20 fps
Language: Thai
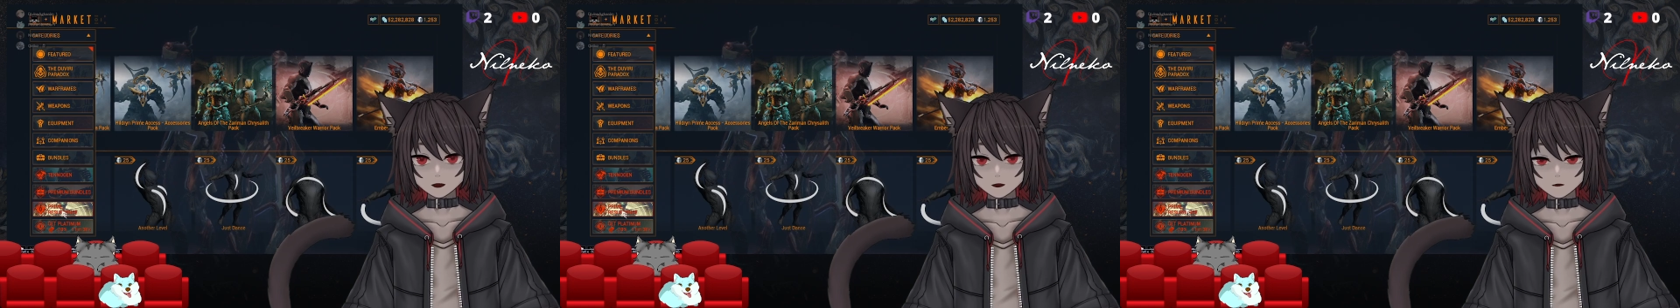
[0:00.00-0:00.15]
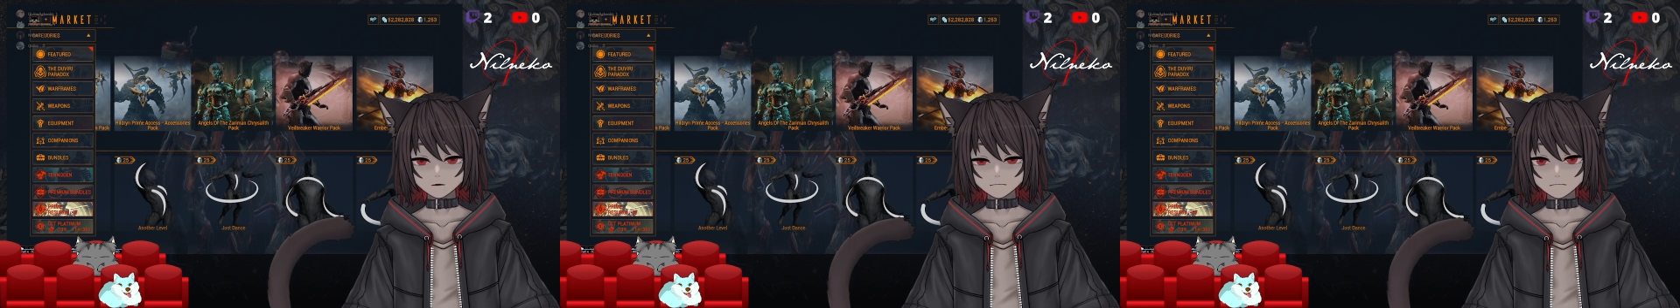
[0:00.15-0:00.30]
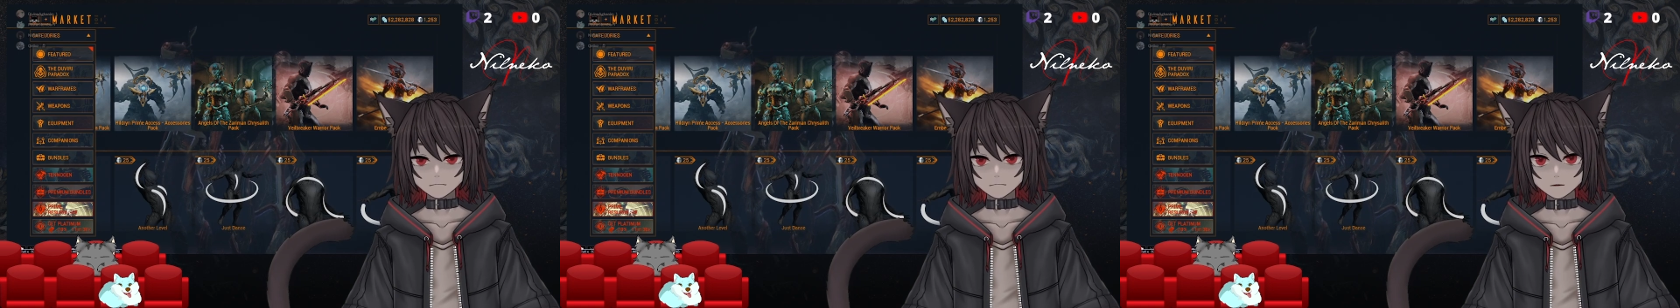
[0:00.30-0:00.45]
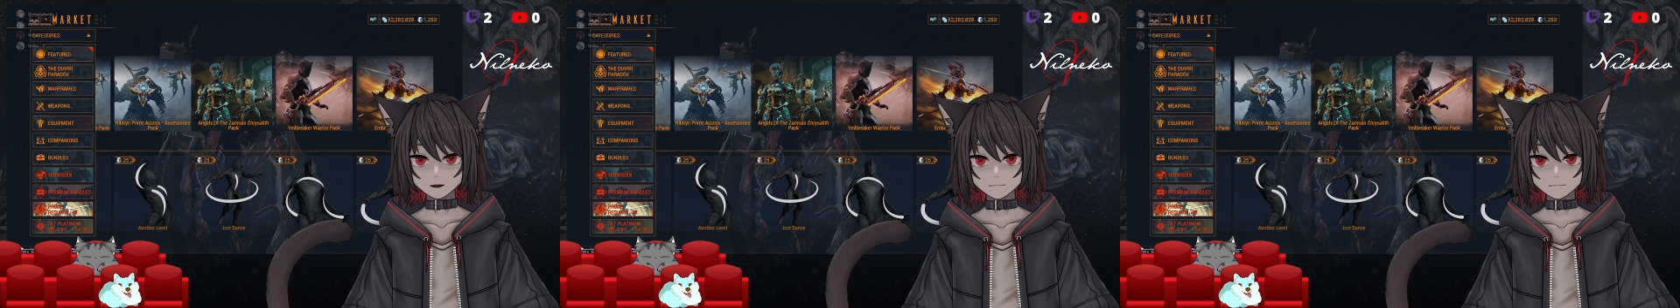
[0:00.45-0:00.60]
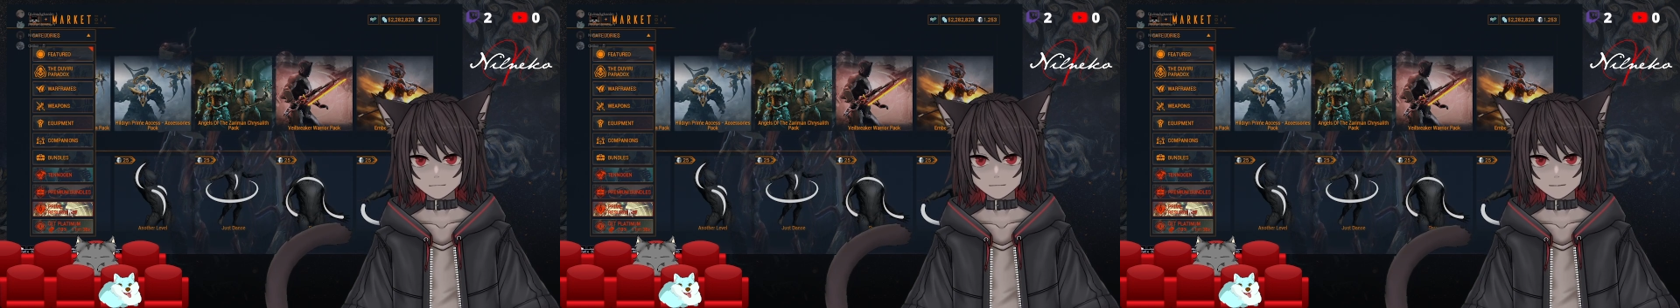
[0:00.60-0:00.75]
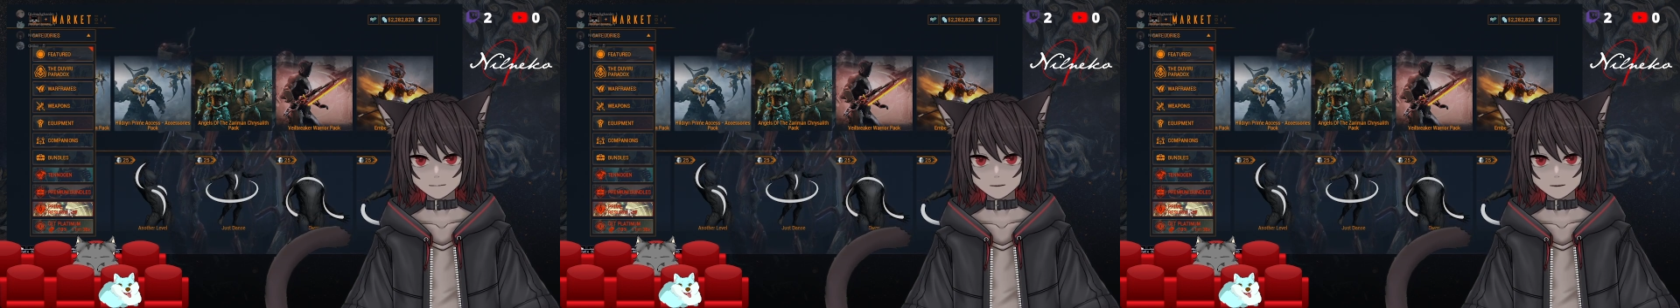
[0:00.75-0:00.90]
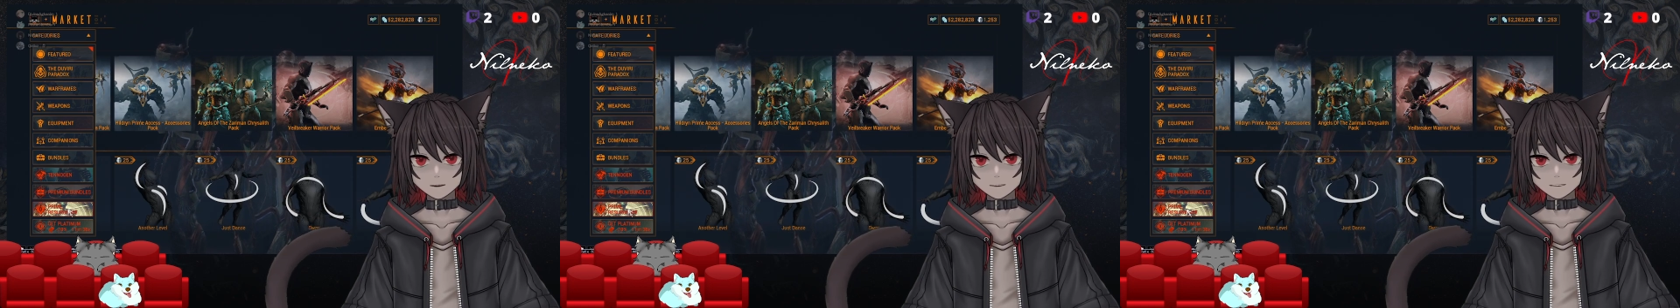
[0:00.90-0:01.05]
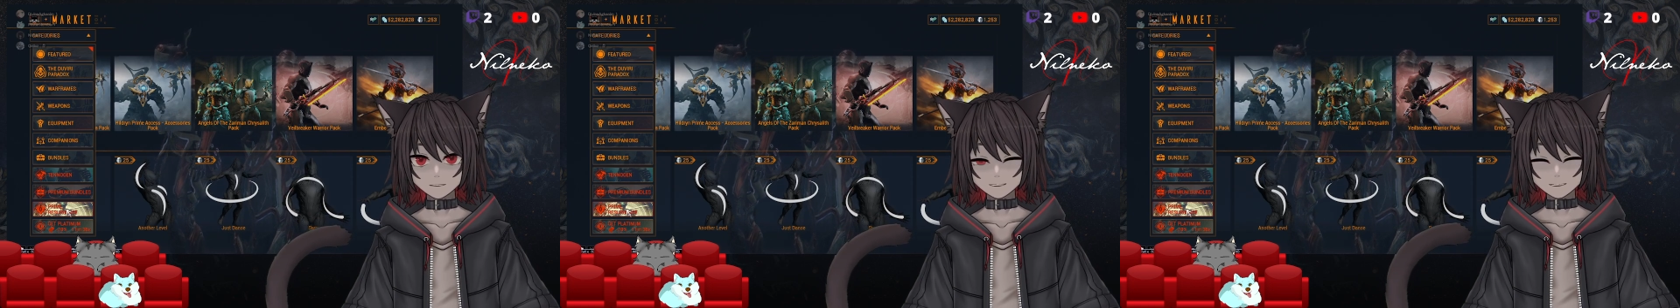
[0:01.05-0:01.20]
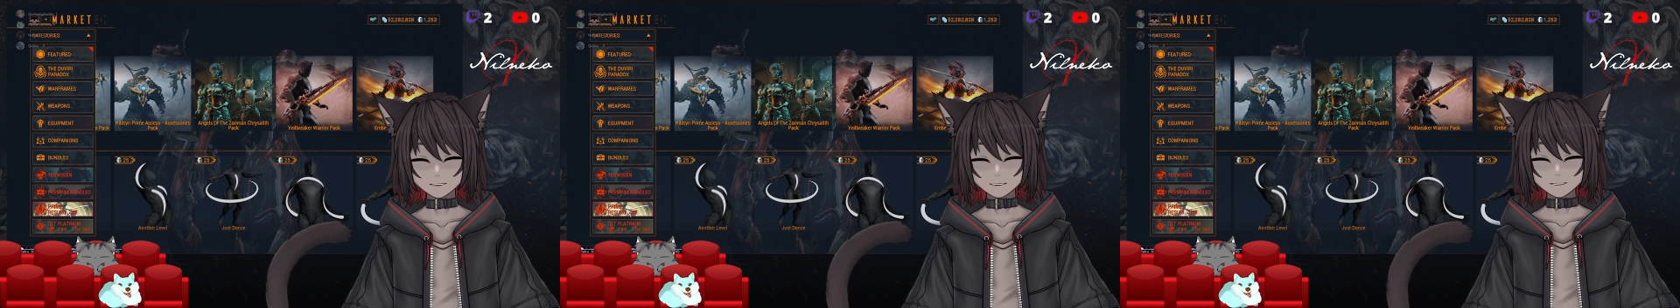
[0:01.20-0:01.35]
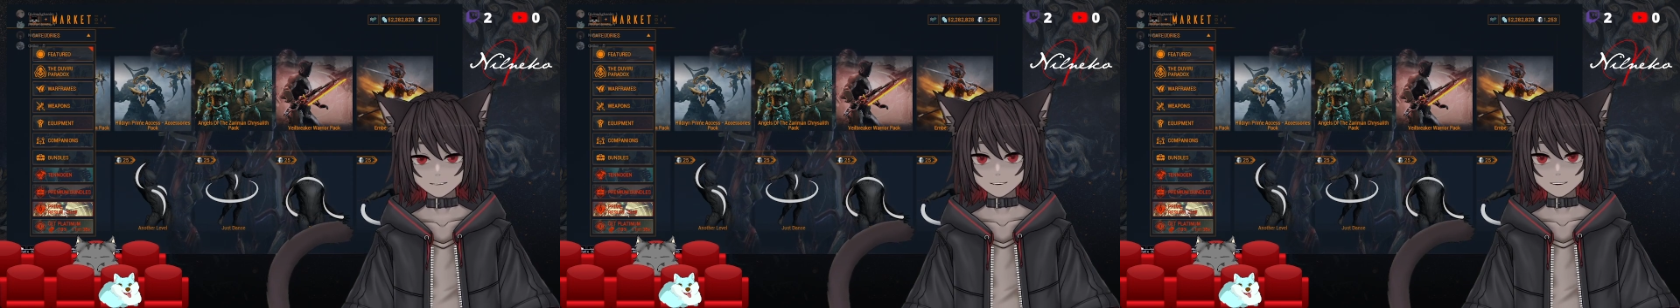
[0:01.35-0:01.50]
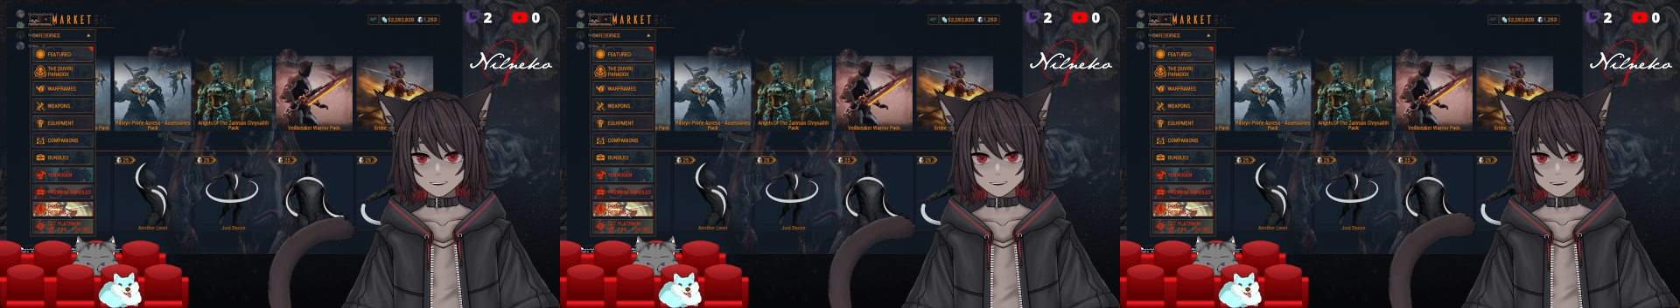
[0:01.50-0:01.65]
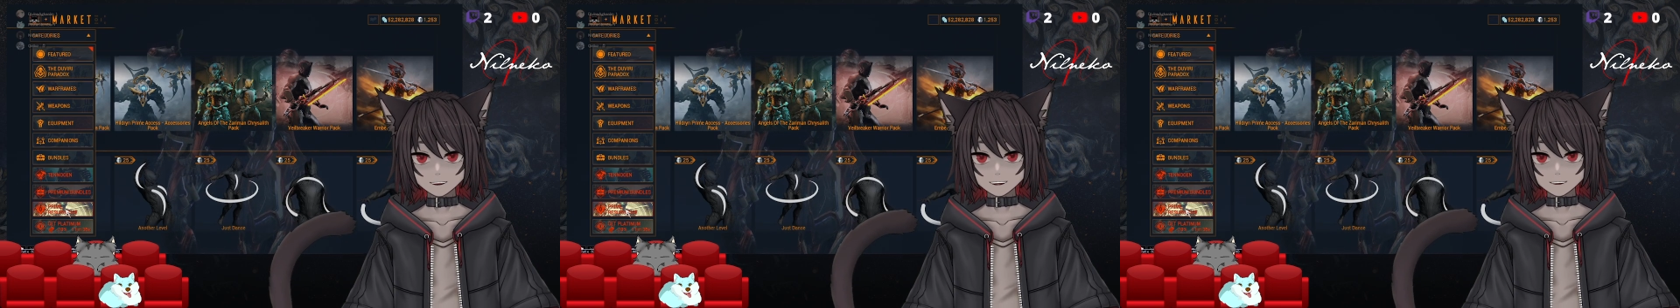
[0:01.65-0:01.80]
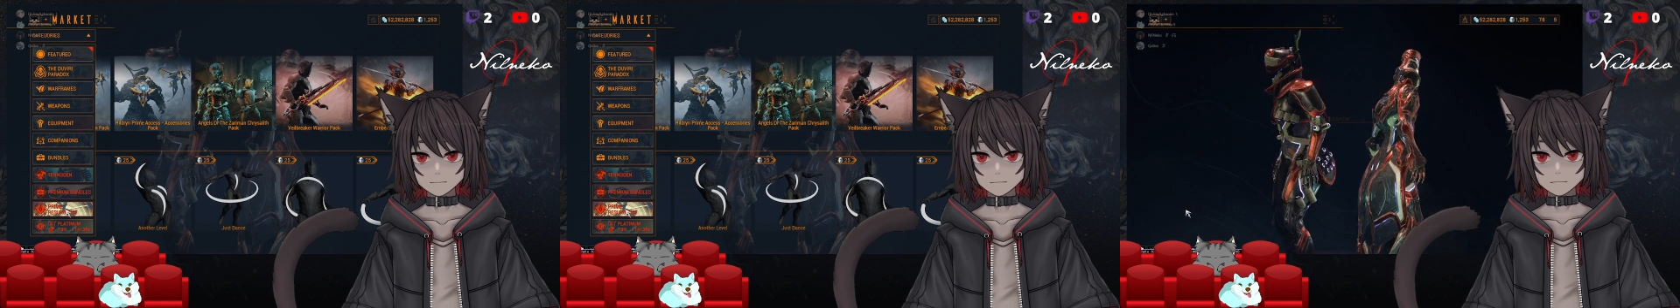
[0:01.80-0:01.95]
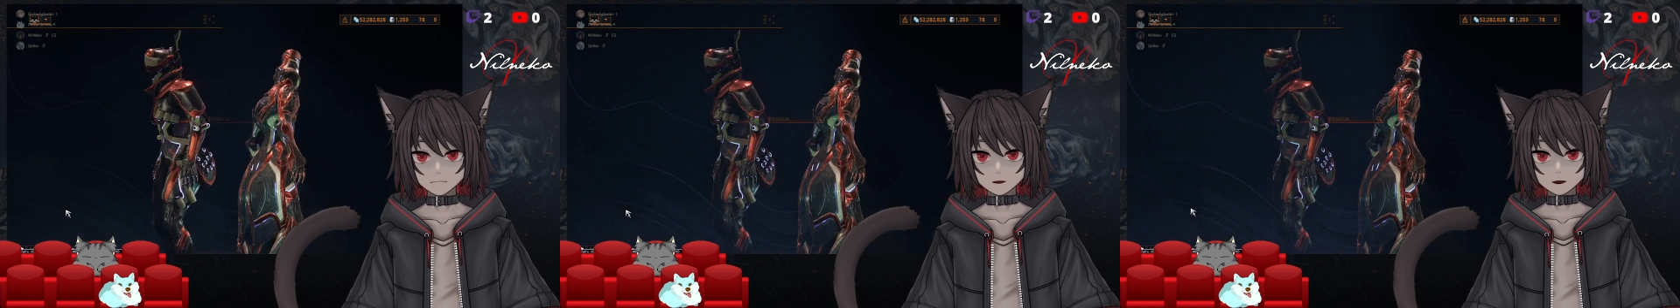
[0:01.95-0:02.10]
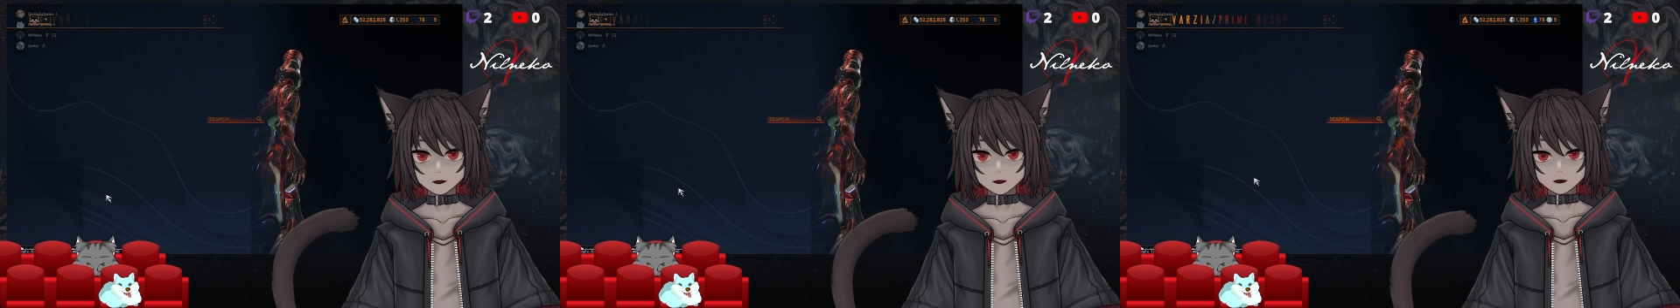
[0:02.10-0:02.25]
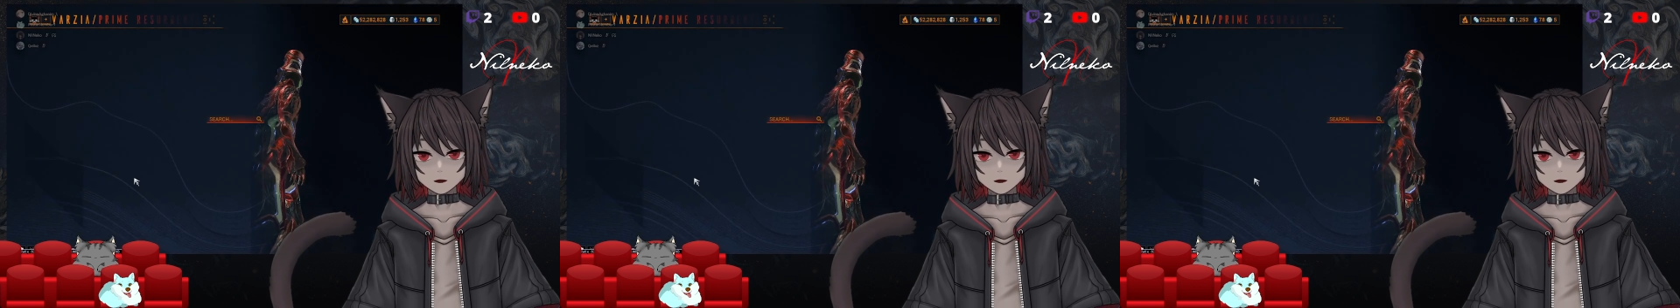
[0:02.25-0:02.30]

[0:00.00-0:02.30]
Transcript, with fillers: พามรีเซจนรีเซจนนะฮะตรงนี้เลยนะ